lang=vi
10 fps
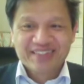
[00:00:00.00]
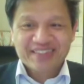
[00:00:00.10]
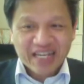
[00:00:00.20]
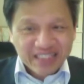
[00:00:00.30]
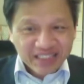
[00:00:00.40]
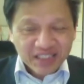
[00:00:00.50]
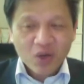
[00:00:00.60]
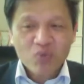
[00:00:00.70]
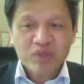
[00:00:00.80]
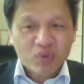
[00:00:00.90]
thành những cái
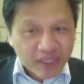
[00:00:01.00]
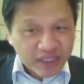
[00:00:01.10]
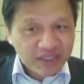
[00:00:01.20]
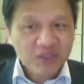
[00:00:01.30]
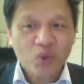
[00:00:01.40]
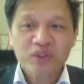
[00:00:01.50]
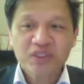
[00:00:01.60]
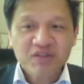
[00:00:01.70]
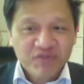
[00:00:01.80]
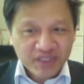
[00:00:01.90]
cộng đồng thành những cái tổ
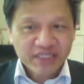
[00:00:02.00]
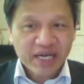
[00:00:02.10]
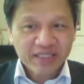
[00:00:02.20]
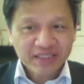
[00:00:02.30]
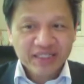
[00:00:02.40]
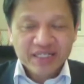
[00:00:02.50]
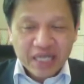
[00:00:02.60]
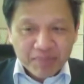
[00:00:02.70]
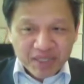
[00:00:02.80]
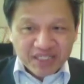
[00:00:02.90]
chức vững chãi
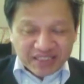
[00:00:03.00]
để mình